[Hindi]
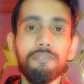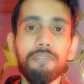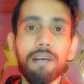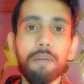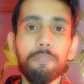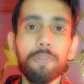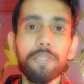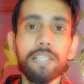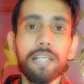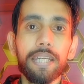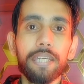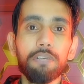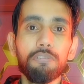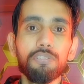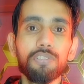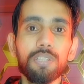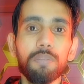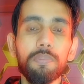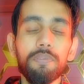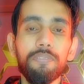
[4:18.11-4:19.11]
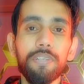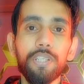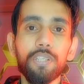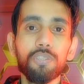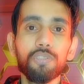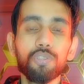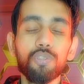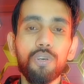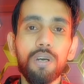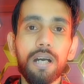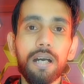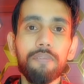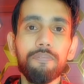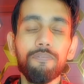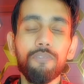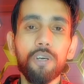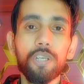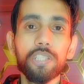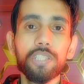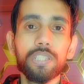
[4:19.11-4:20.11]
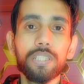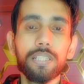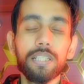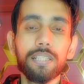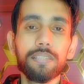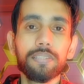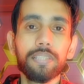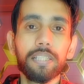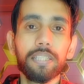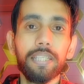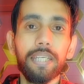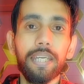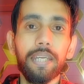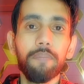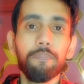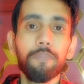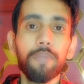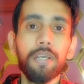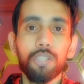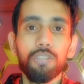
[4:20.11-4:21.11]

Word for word: वहाँ पे जाके उन सभी वीडियोस को आप वॉच कर सकते हैं